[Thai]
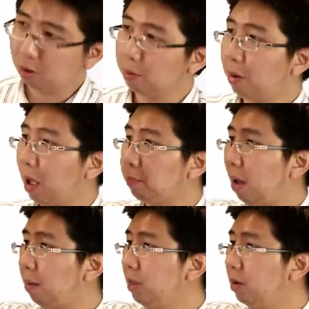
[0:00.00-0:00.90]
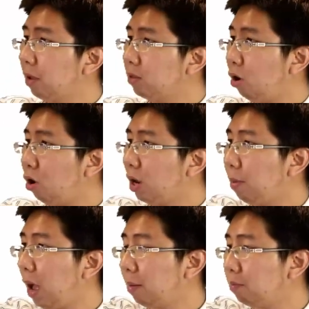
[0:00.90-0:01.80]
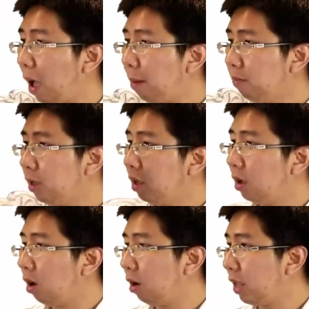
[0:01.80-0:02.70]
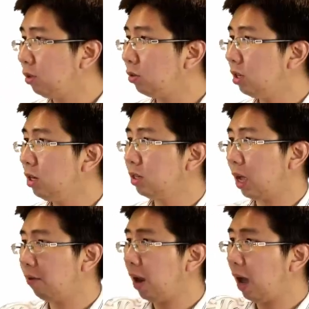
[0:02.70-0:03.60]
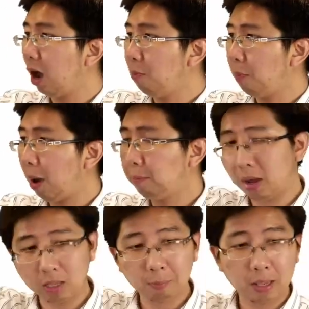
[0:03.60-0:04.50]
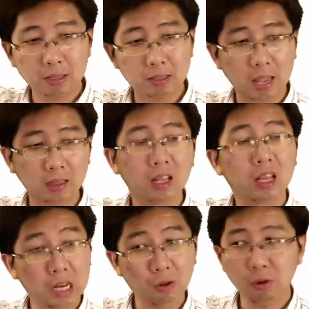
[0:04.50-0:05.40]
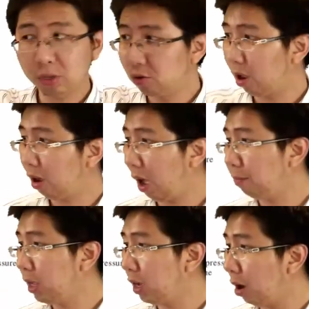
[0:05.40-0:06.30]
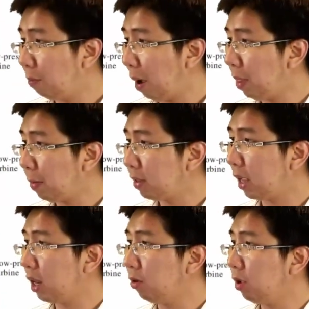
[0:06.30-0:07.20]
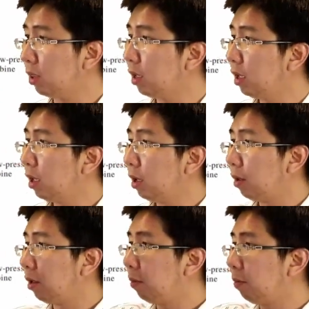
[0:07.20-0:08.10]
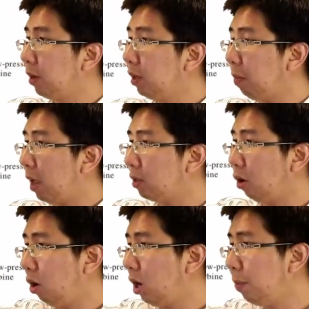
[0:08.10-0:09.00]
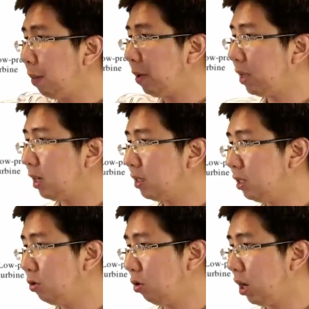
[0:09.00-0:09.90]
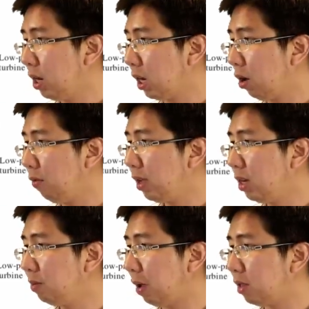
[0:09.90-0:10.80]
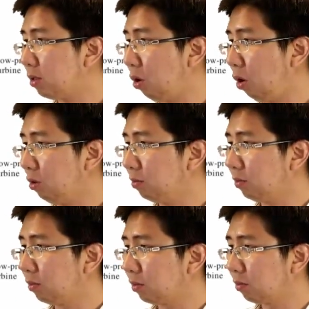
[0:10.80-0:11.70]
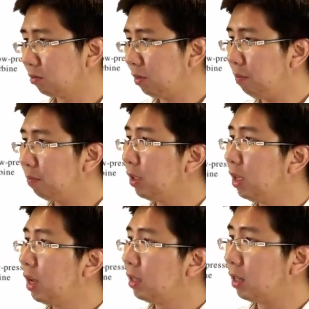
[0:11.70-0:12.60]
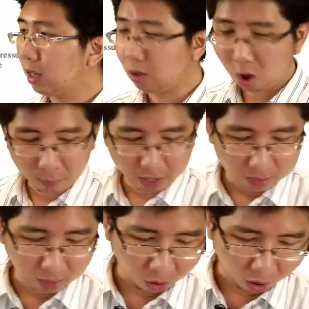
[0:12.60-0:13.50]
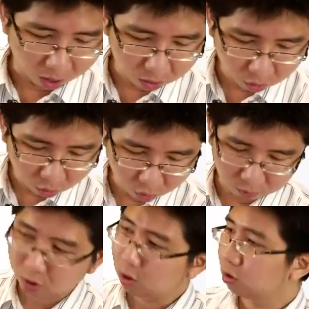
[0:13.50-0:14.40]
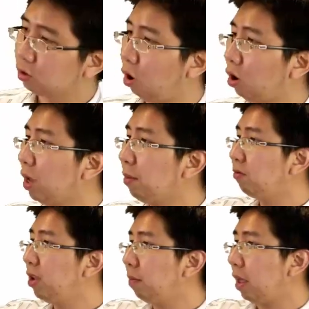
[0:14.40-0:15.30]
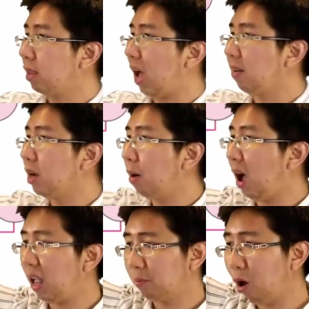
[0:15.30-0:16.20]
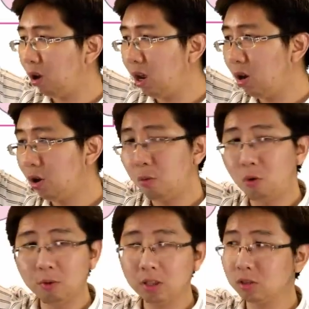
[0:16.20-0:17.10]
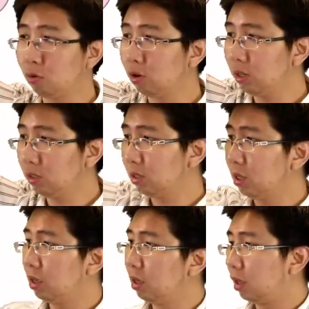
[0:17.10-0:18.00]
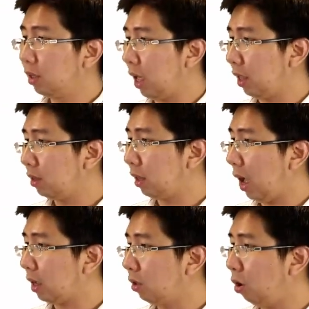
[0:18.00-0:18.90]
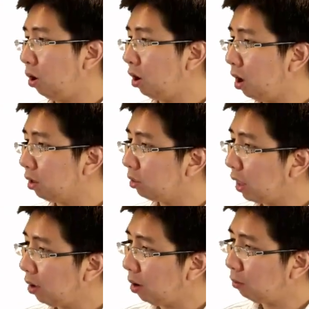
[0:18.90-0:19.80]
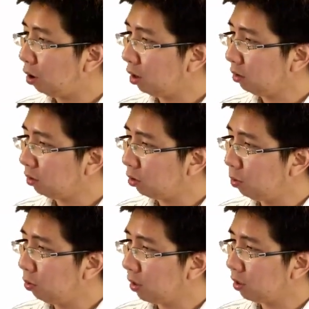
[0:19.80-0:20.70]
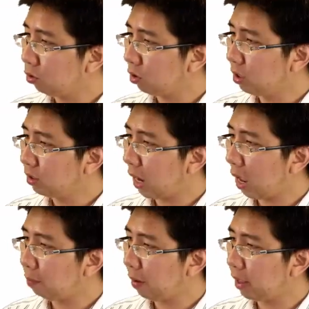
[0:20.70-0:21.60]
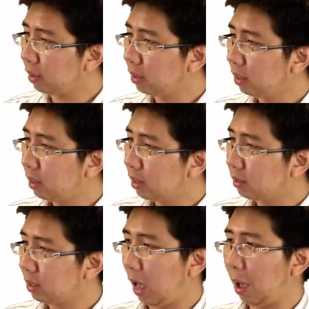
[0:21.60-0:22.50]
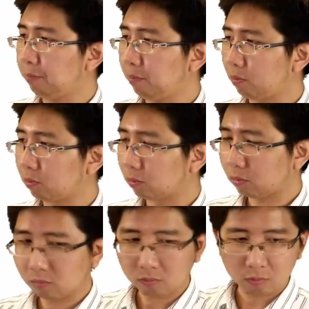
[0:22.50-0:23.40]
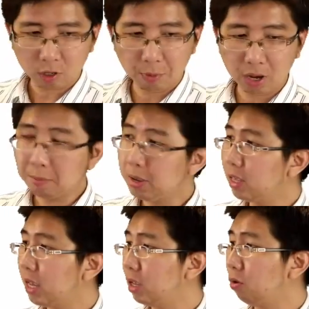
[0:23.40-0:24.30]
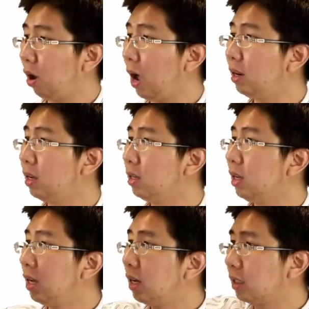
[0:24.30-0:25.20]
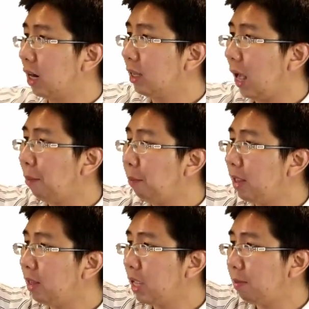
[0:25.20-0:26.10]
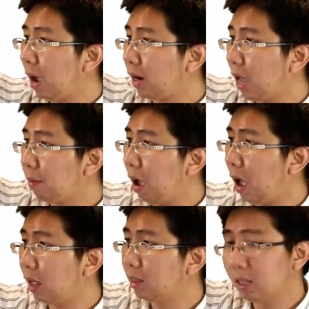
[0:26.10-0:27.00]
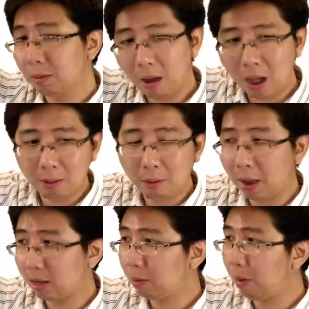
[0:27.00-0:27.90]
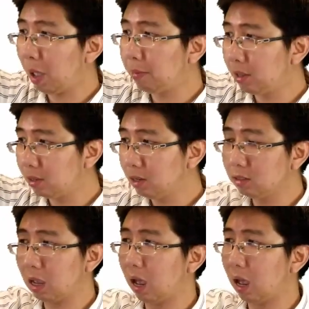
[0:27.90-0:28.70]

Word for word: มันผ่านปั๊ม1ไป2เนี่ยผ่านปั๊มเพราะนั้นจุดที่ 1เนี่ยเวลาเข้าปั๊มมักจะเป็นเซตลิควิดอยู่แล้วครับ1เข้าปั๊มันเป็นเซตลิควิดขึ้นไป 2 ก็คือเป็นเพเชอร์ที่สูงนั่นหนึ่งก็วิ่งขึ้นไป2ปึ๊บเสร็จแล้ว2ไปไหนต่อถ้าเราดูรูป2เนี่ยมังไป 3 คือผ่านบอยเลอร์อุณหภูมิก็จะสูงขึ้นเนี่ยจาก 2 ก็ให้ความร้อนอุณหภูมิก็จะสูงขึ้นกลายเป็น 3 มันก็มีมีอยู่ค่าหนึ่งเสร็จแล้ว3ไป 4 ผ่านลายผ่านเทอร์บายพอผ่านเทอร์บายเพเชอร์จะ